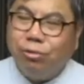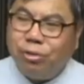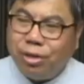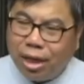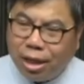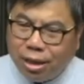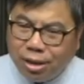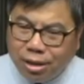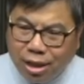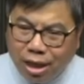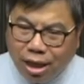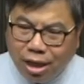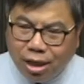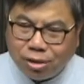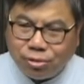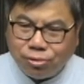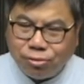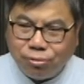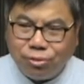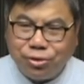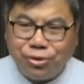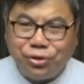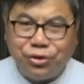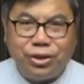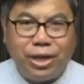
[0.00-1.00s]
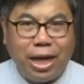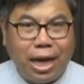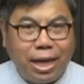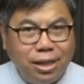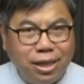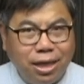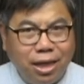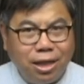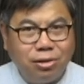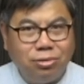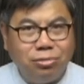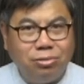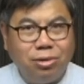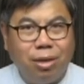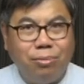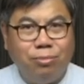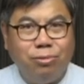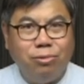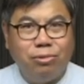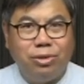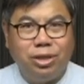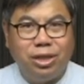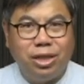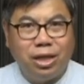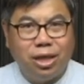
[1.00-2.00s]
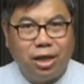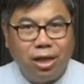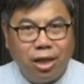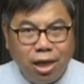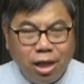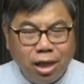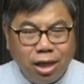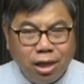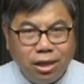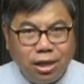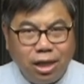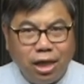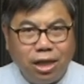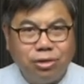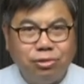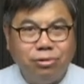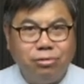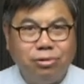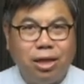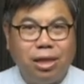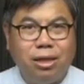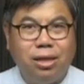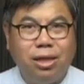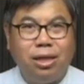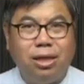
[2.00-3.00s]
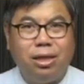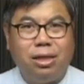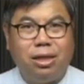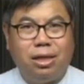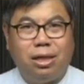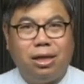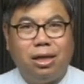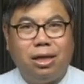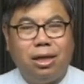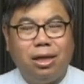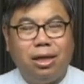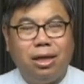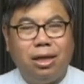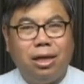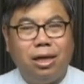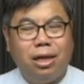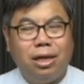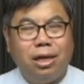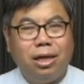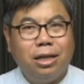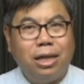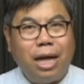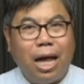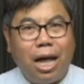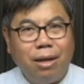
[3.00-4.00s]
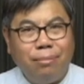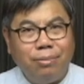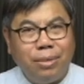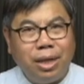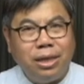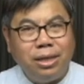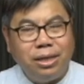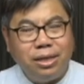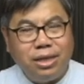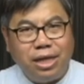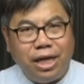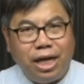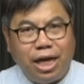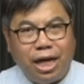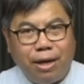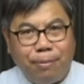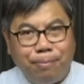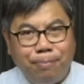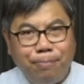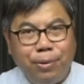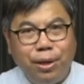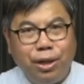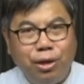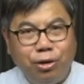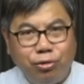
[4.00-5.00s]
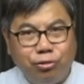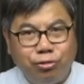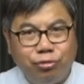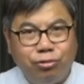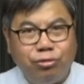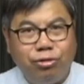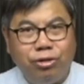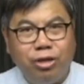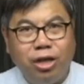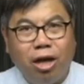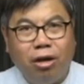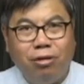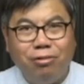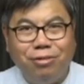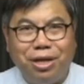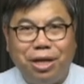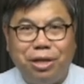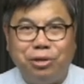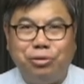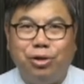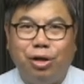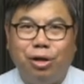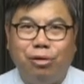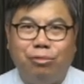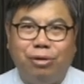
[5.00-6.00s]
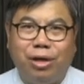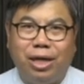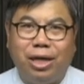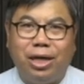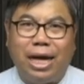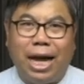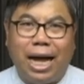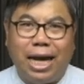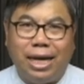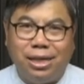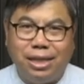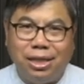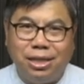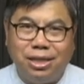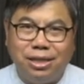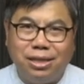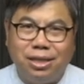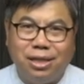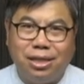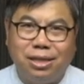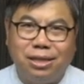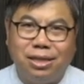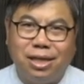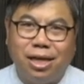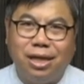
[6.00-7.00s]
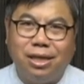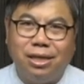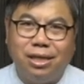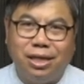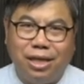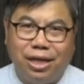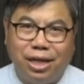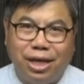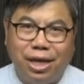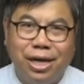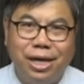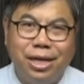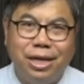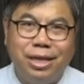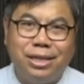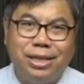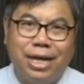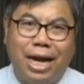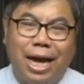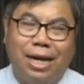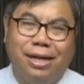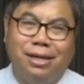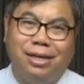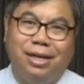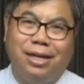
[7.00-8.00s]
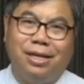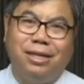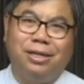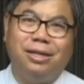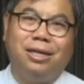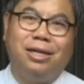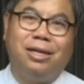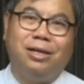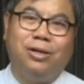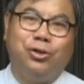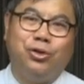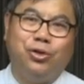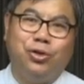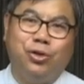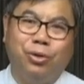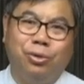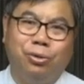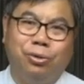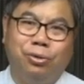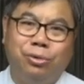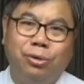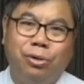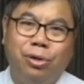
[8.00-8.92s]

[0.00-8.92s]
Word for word: 连耶稣时代，耶稣的母亲、耶稣的弟弟，他们也必须要认罪悔改、因信称义才能得救。